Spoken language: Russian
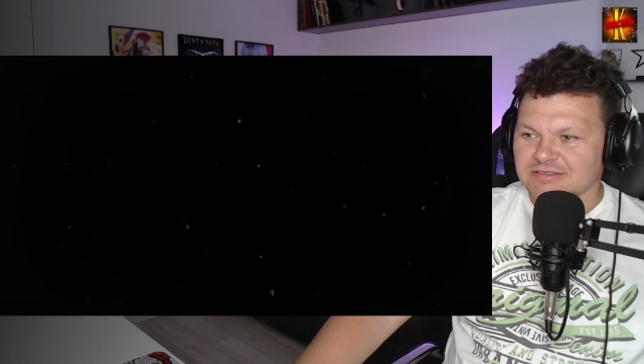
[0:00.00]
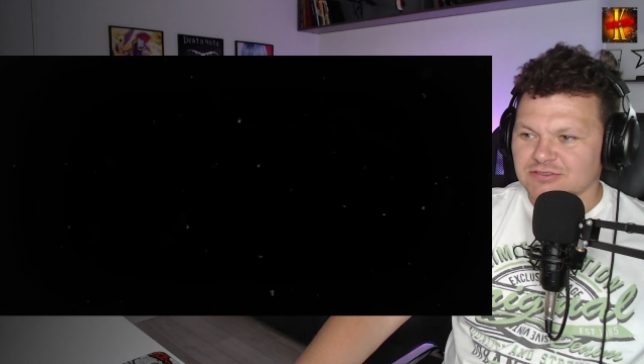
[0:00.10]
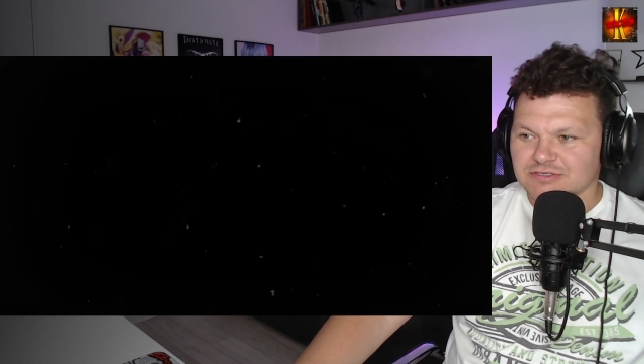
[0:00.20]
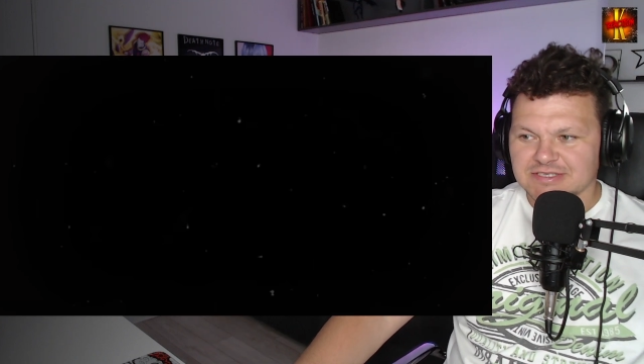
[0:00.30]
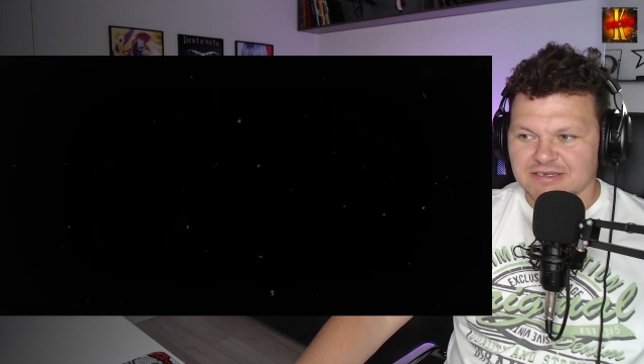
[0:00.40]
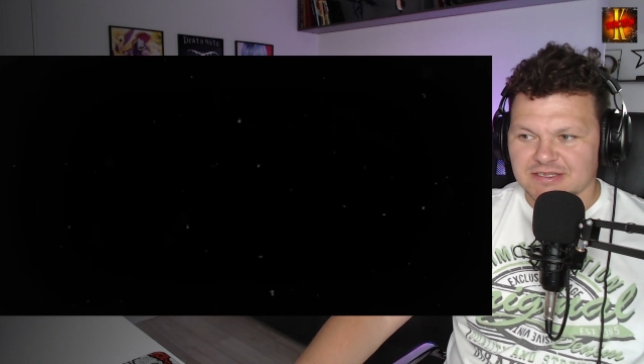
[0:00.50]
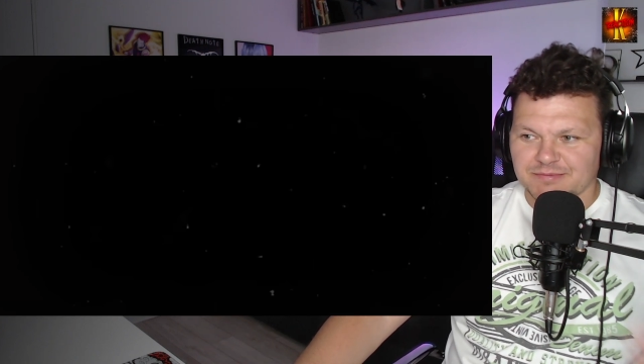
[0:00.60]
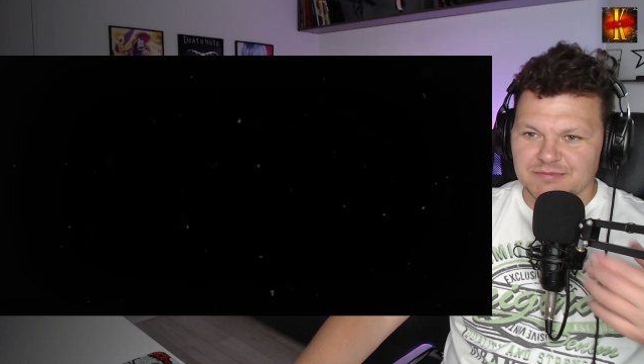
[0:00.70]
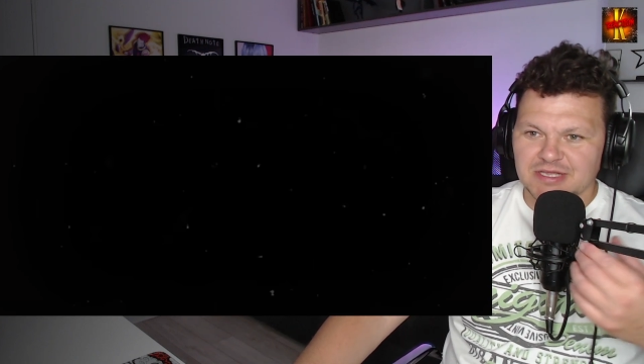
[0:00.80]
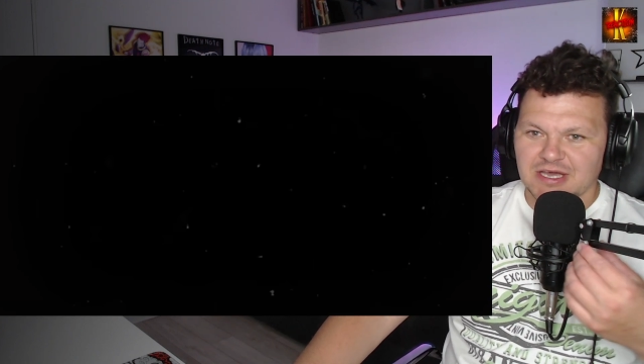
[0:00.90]
До стар
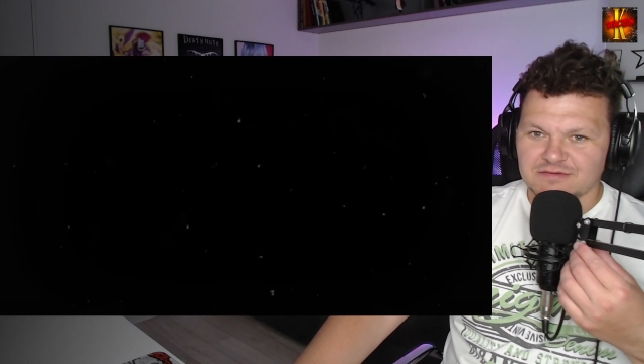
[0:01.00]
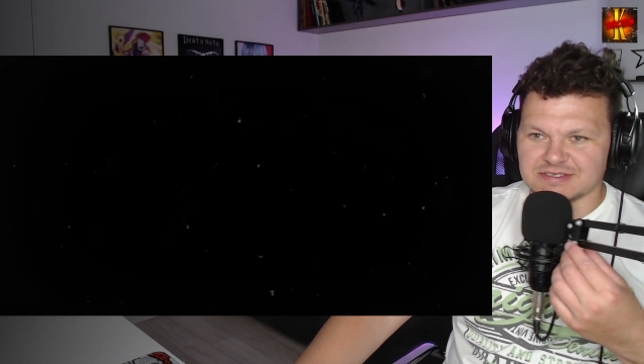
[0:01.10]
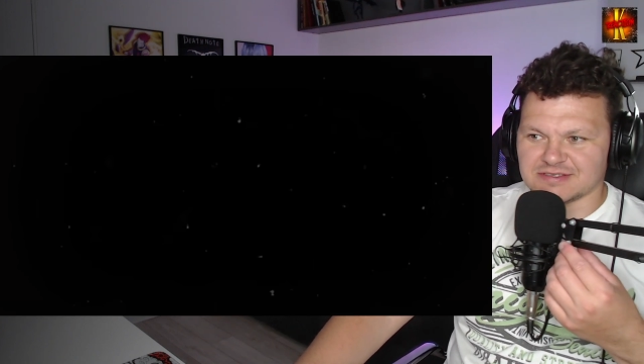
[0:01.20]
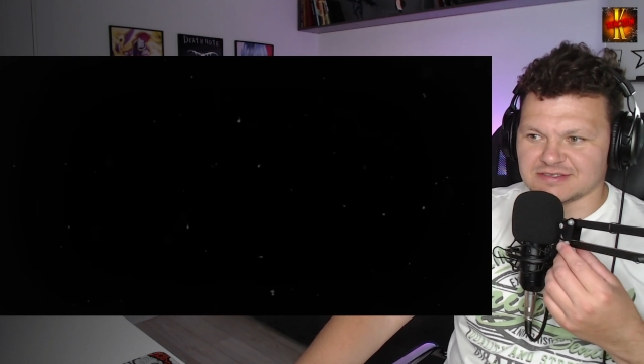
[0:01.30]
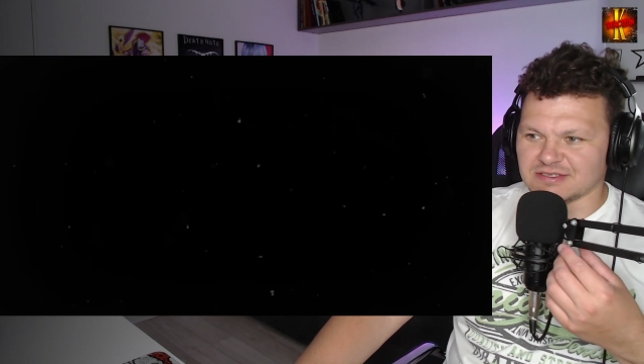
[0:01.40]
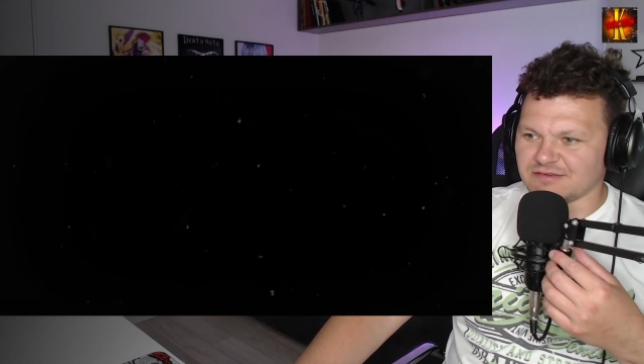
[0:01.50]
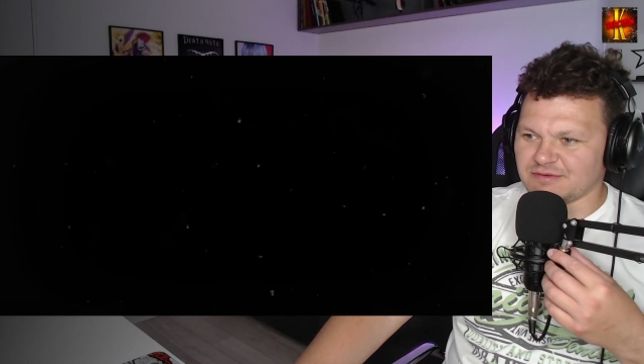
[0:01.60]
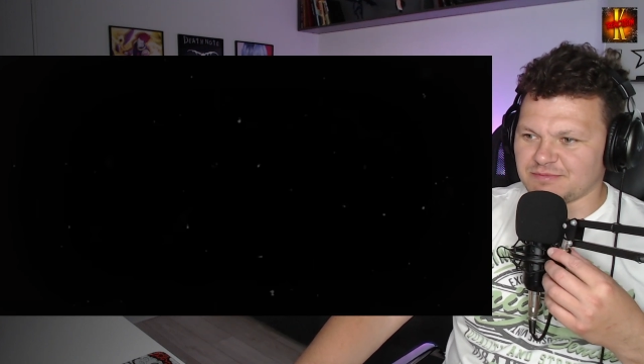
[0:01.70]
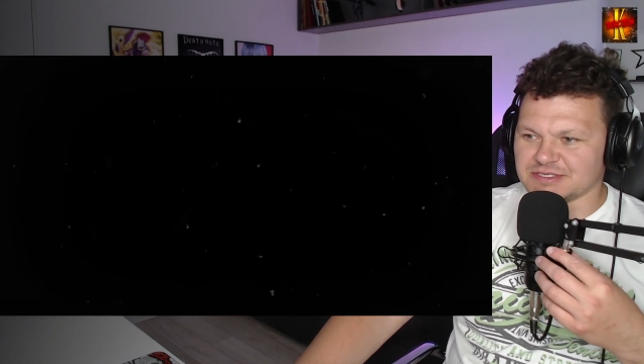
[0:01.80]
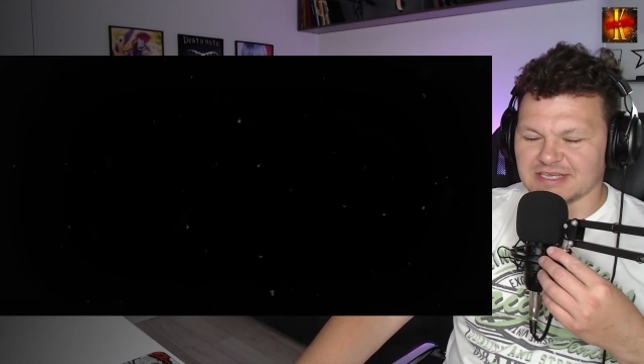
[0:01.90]
напоминаю, все ссылки в
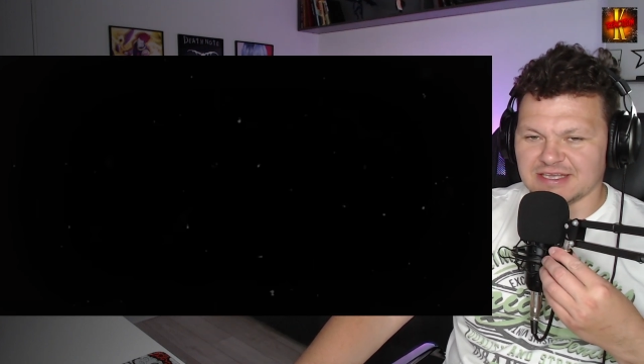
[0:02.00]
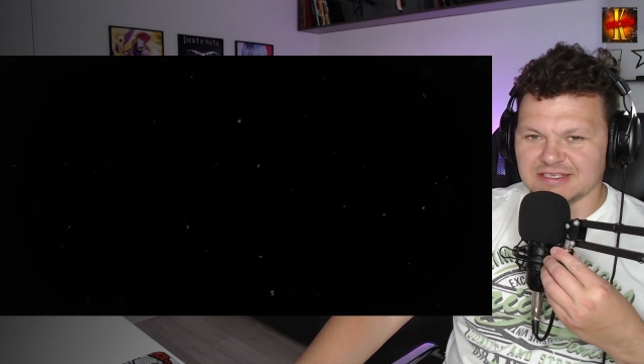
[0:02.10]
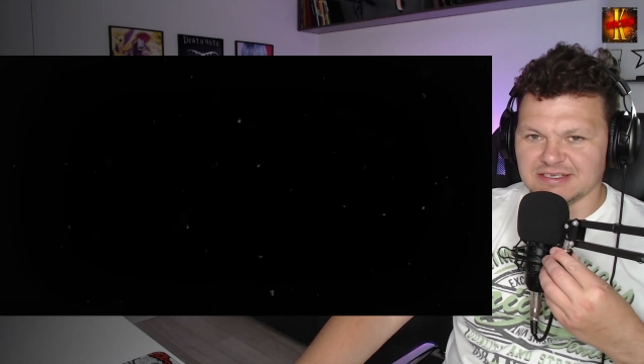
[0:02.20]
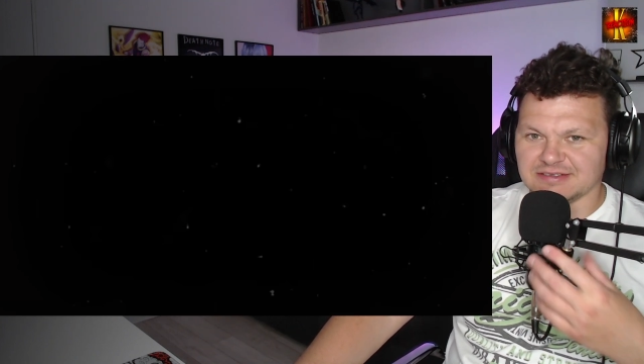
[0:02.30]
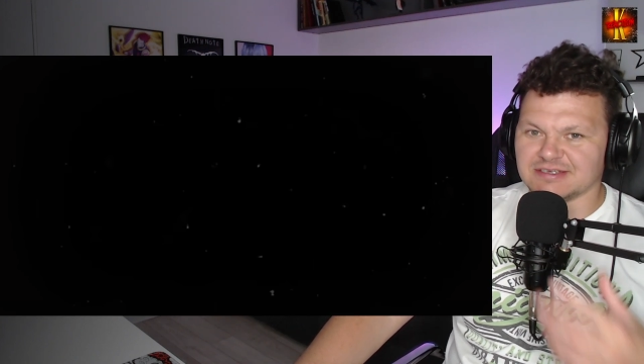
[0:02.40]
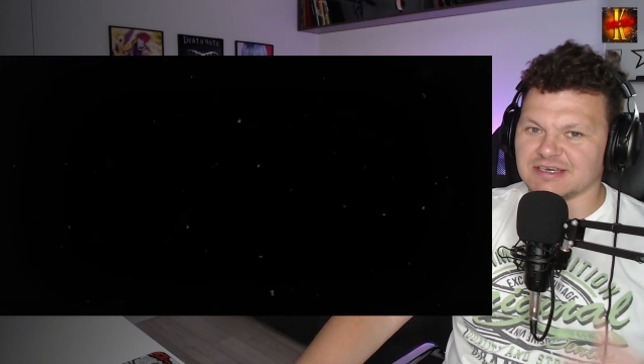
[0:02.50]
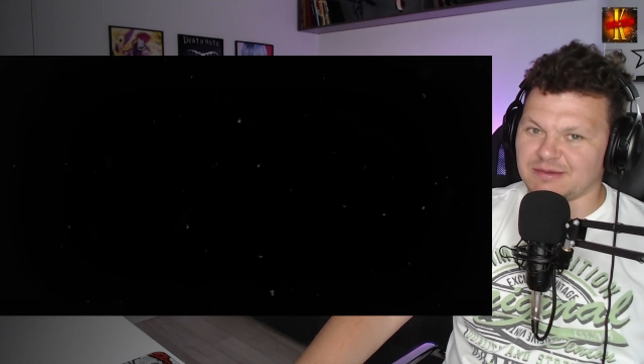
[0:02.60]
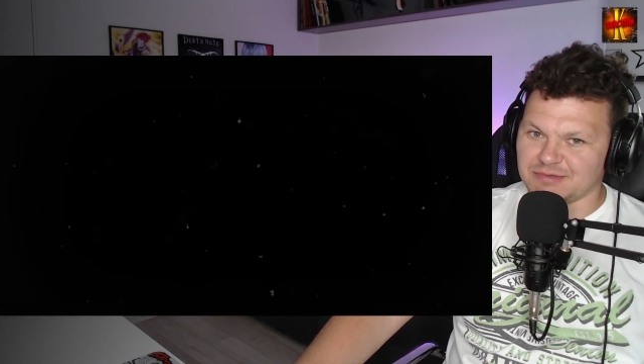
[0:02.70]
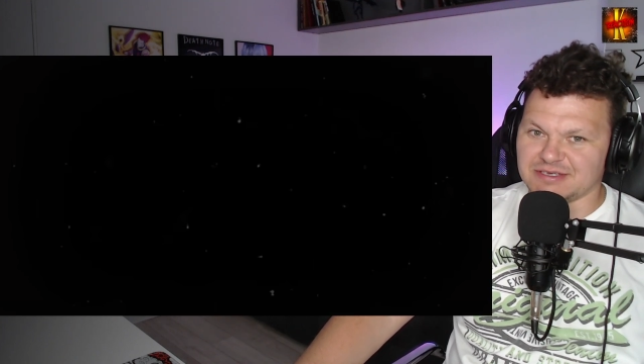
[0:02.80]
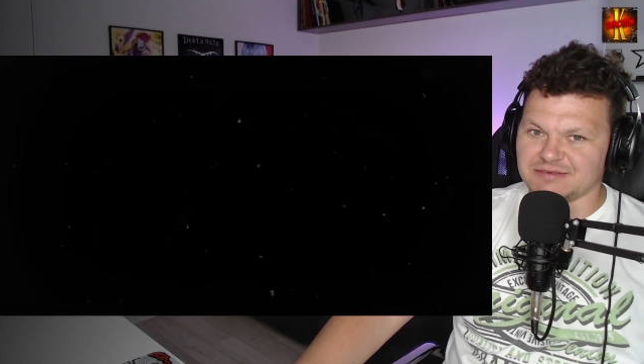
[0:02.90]
описании, а
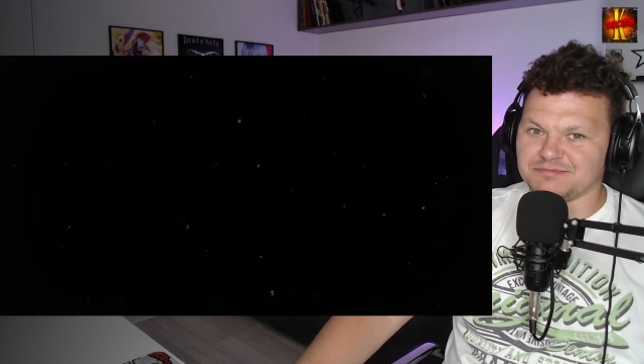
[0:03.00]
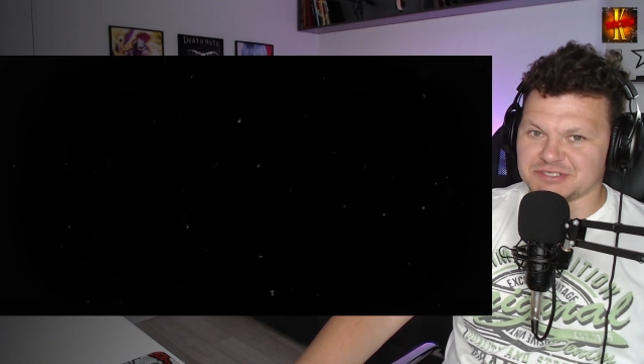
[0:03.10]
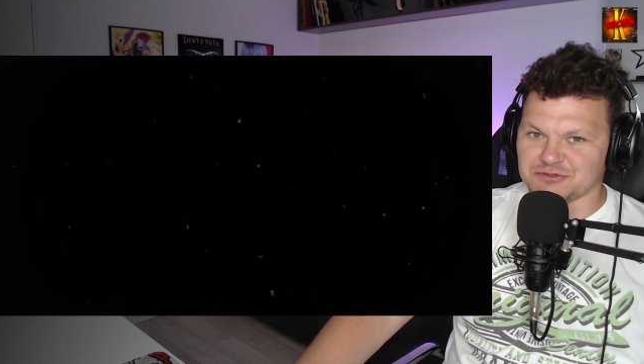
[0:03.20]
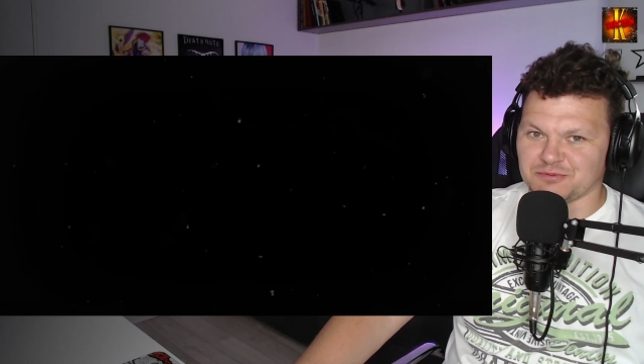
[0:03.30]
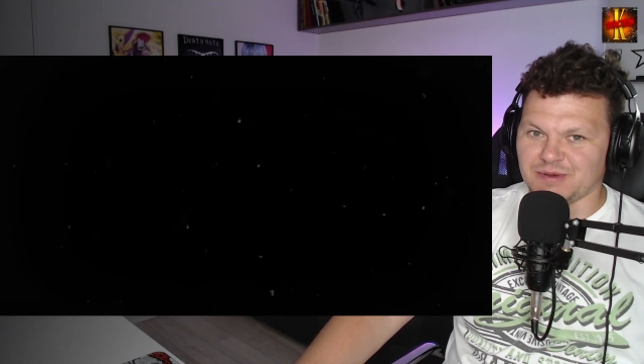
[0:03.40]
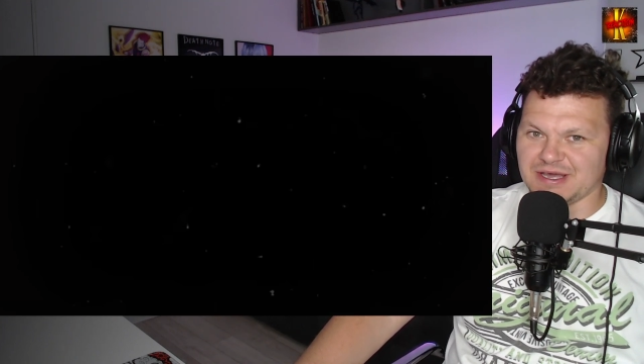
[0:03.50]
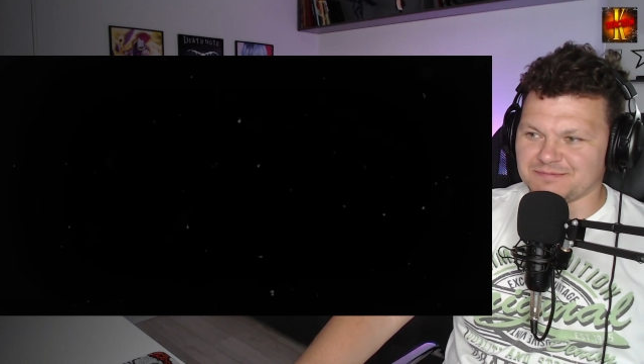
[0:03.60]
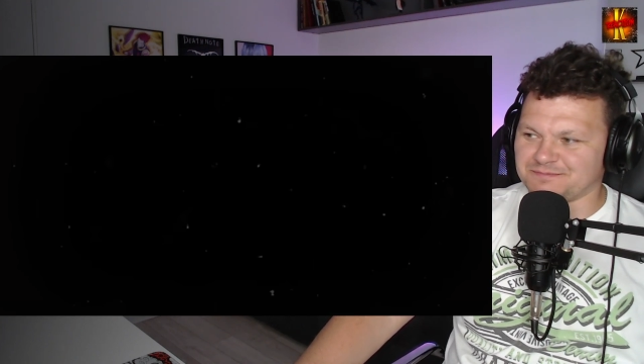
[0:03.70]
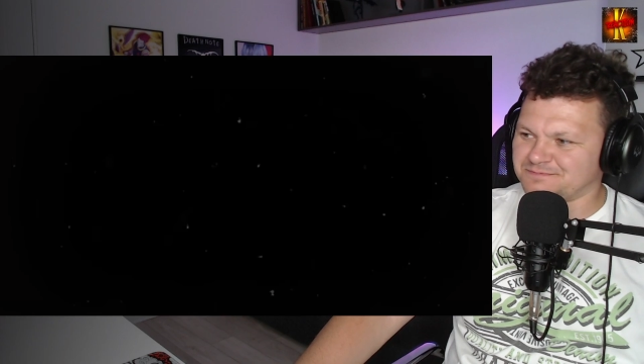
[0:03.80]
мы приступаем.